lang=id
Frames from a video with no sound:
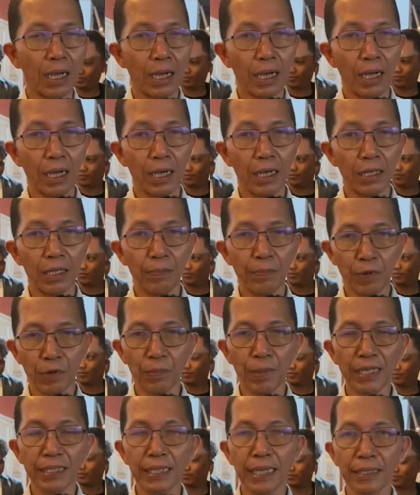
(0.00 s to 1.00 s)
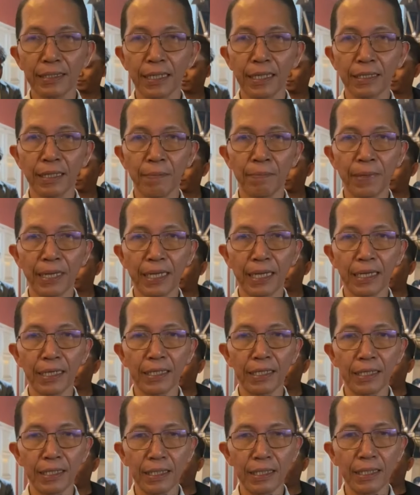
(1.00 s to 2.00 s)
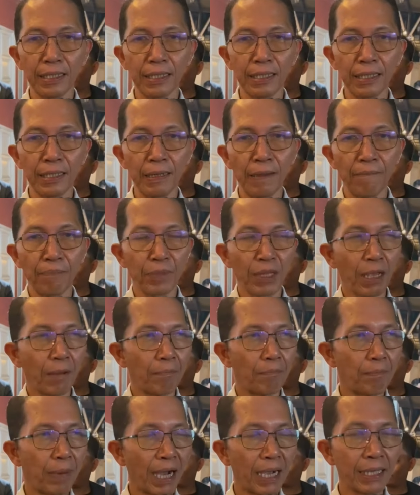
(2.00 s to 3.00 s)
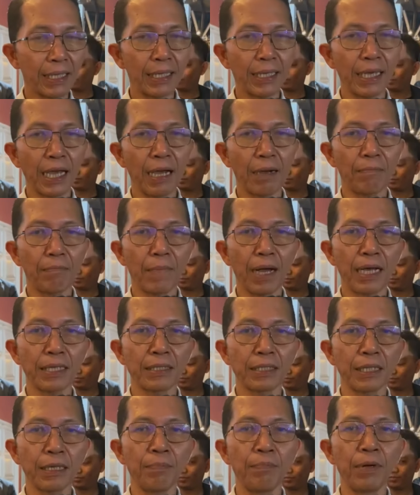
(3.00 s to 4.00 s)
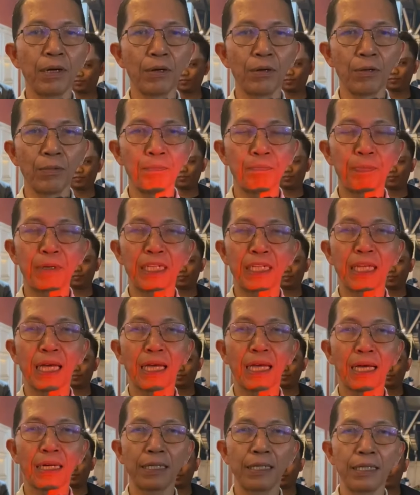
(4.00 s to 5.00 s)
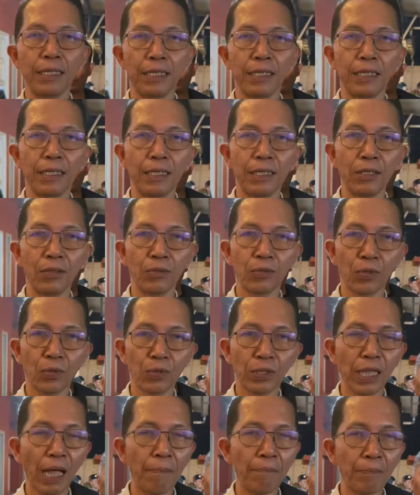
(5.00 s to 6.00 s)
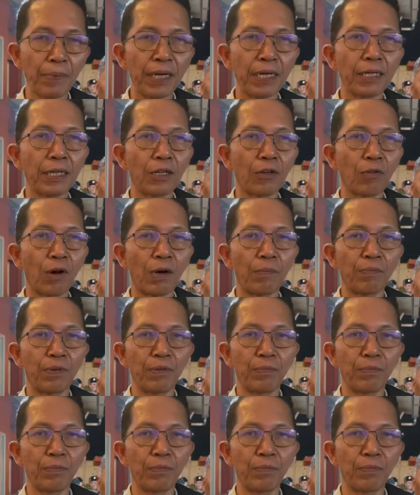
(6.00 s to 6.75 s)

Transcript: uh, informasi yang saya sampaikan ini bagi yang masih belum percaya diri untuk tampil di ruang